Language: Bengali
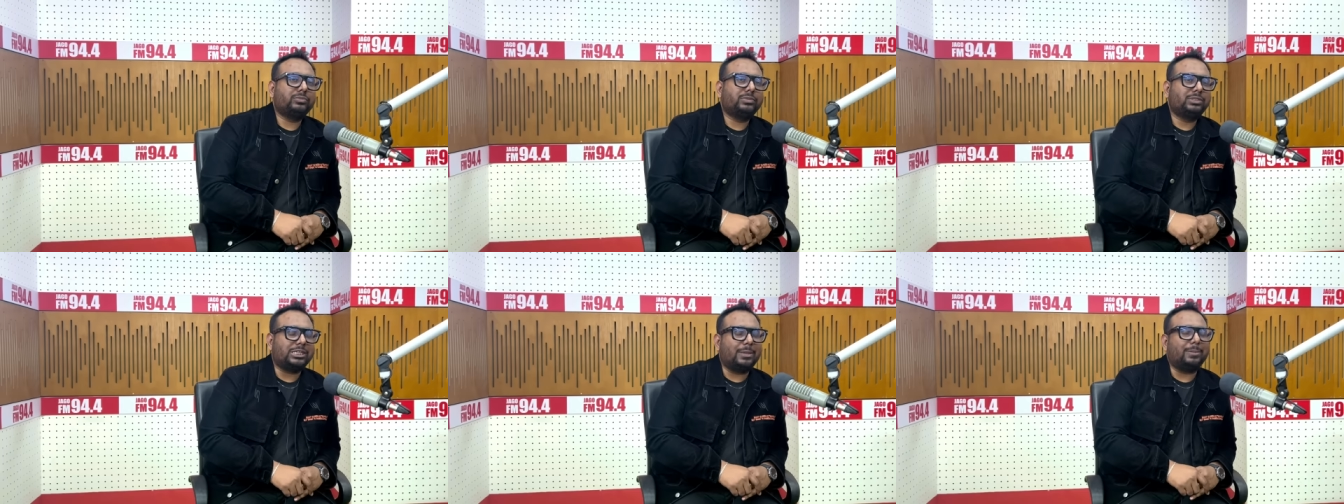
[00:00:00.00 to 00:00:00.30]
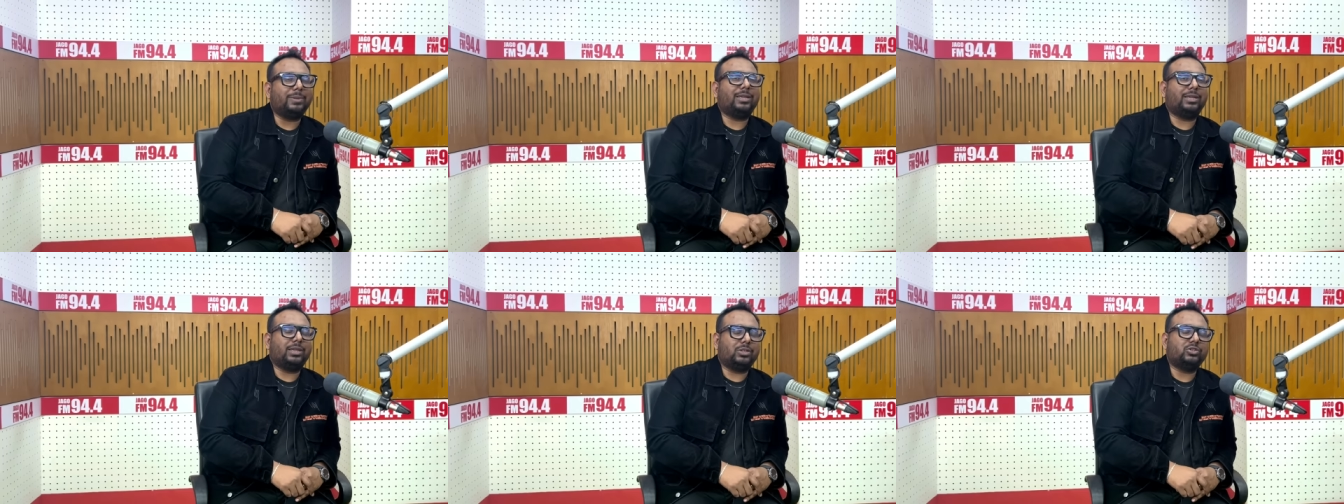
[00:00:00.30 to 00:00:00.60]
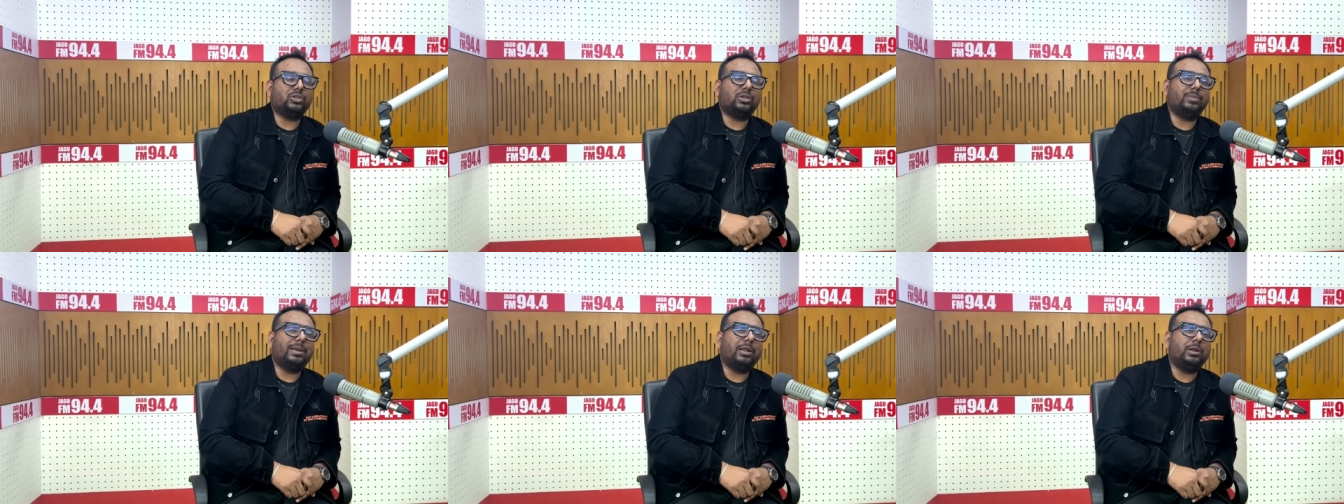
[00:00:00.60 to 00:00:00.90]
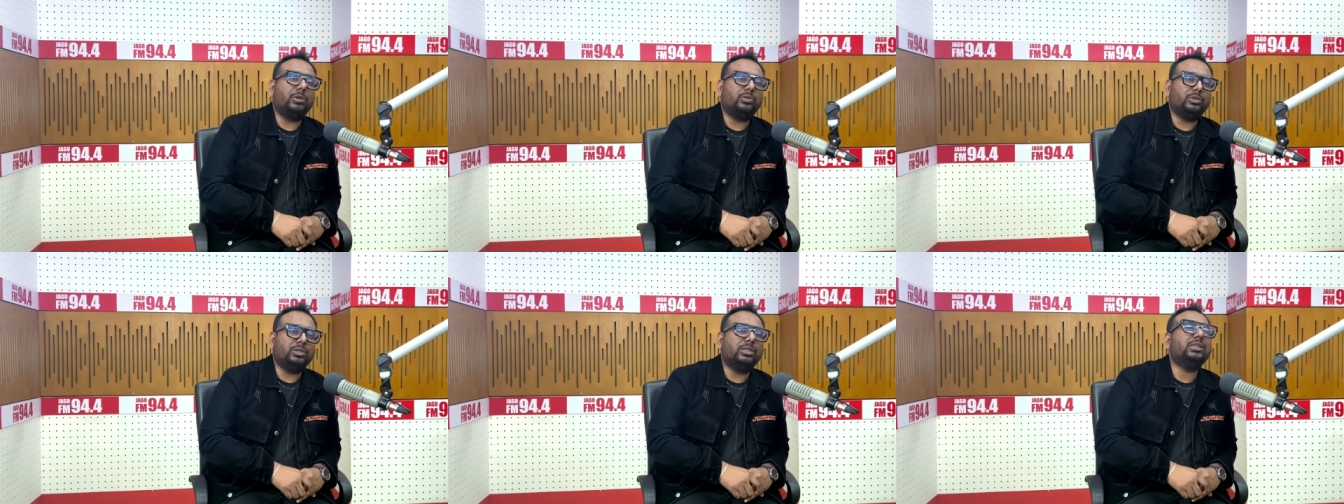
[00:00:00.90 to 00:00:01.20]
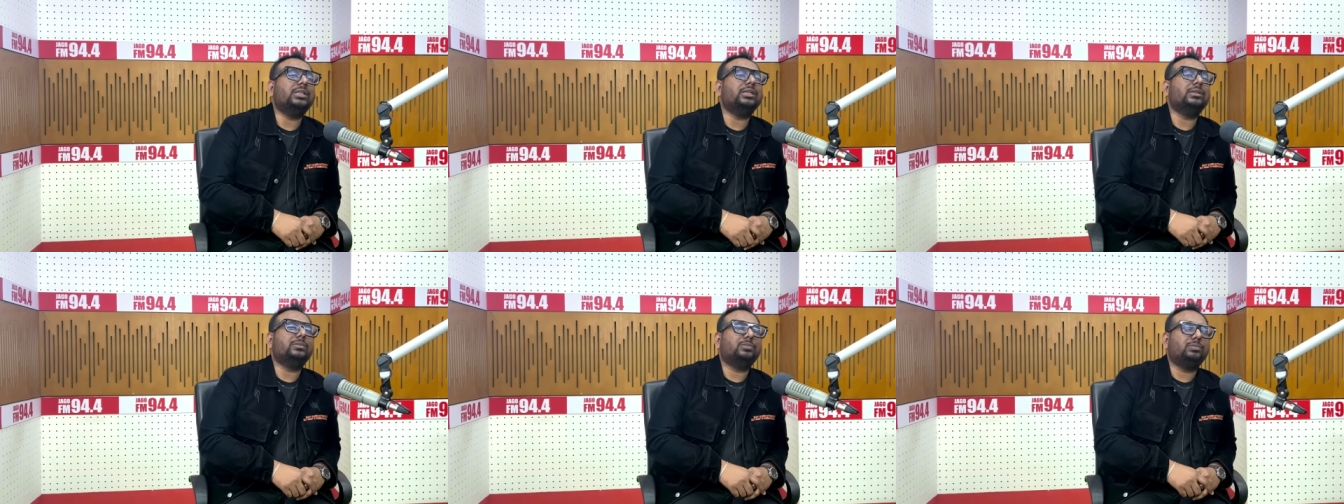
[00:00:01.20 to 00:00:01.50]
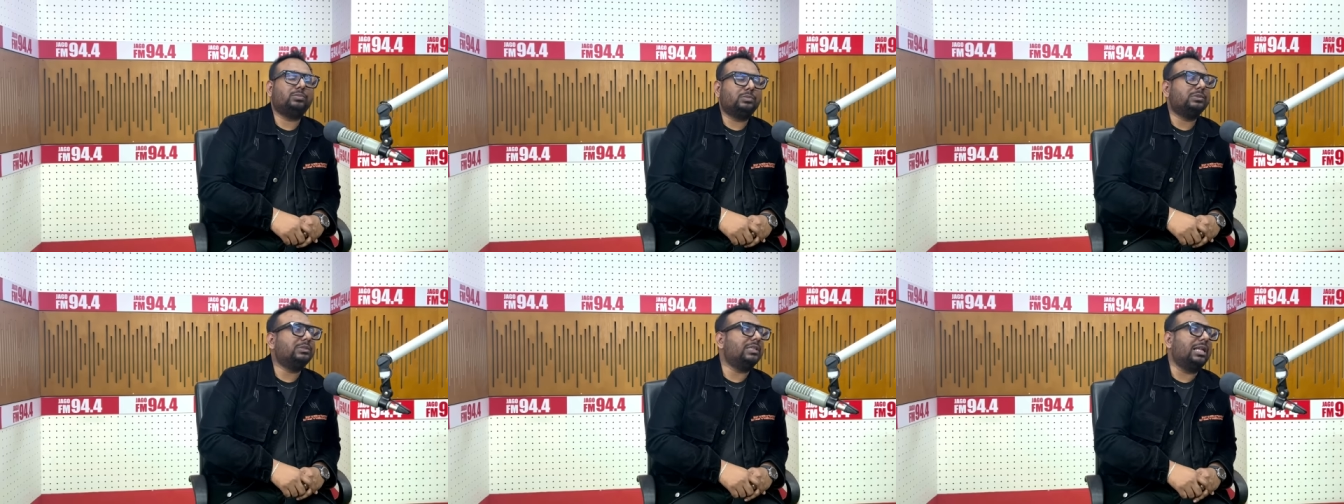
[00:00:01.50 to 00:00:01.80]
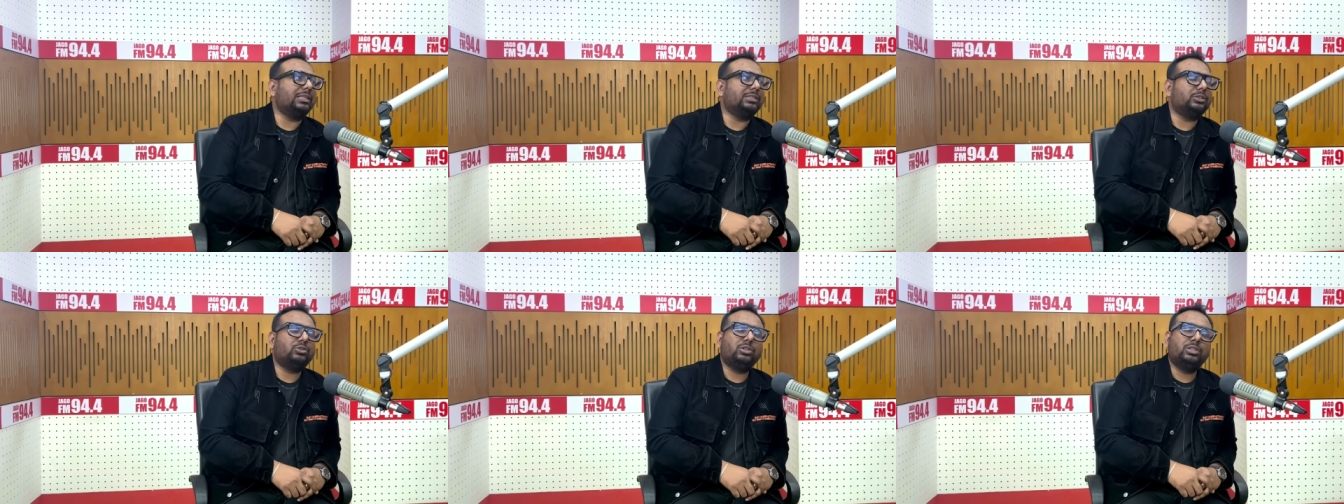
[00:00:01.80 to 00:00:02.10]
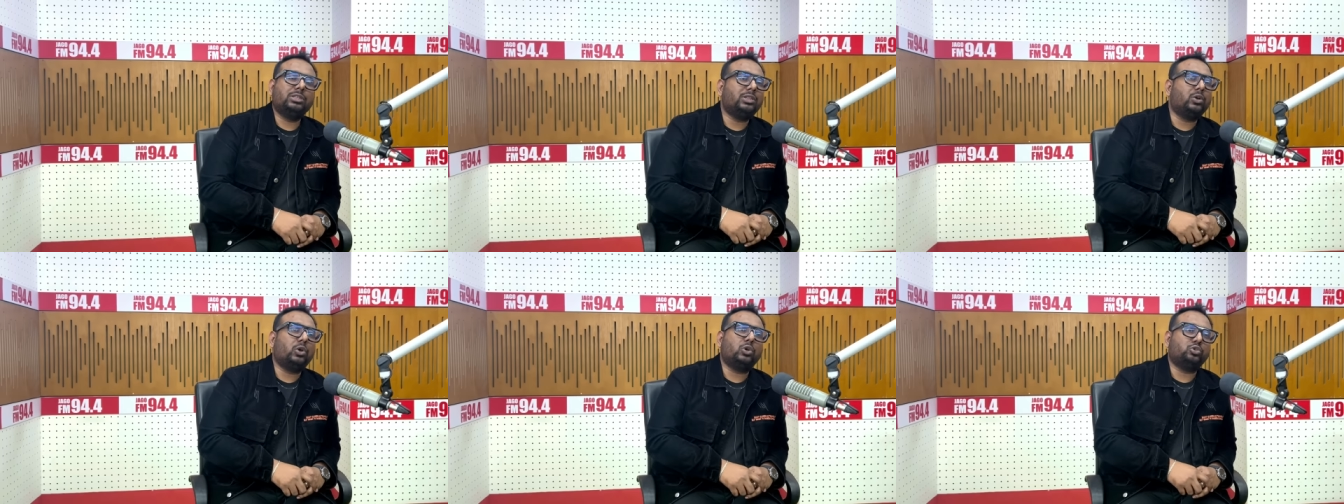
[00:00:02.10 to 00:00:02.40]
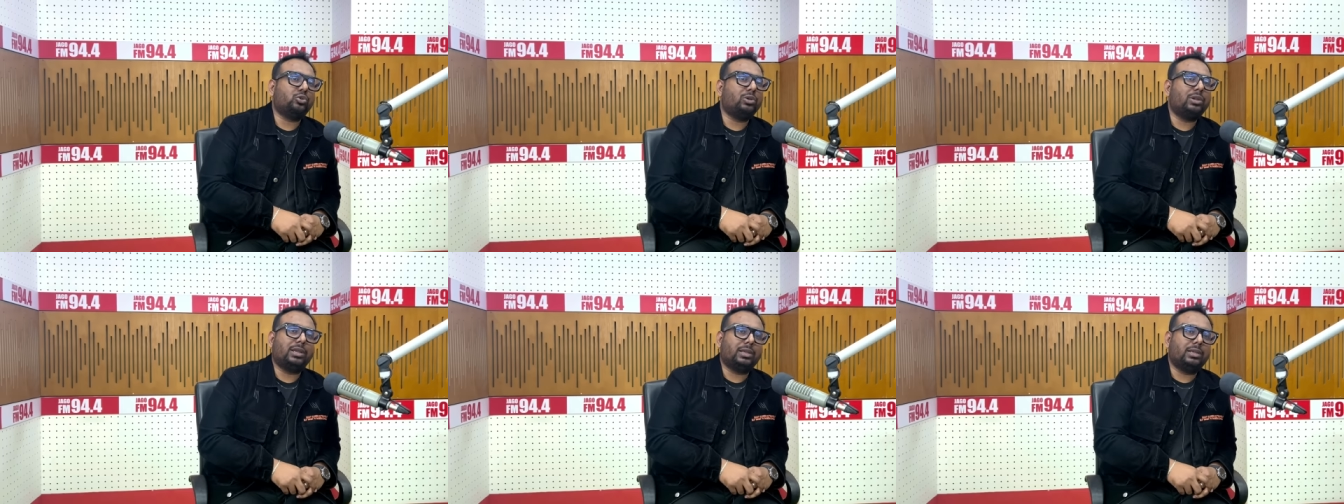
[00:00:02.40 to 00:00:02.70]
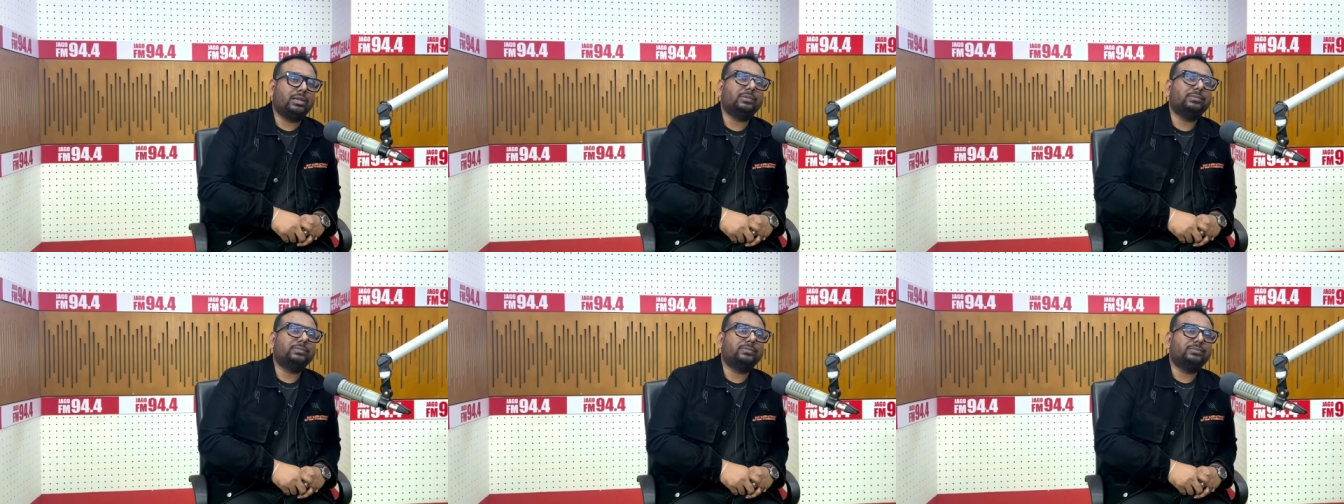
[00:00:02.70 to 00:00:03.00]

চাবেই আসলে ভালো দিতে তাদের তো দিতে কষ্ট লাগে না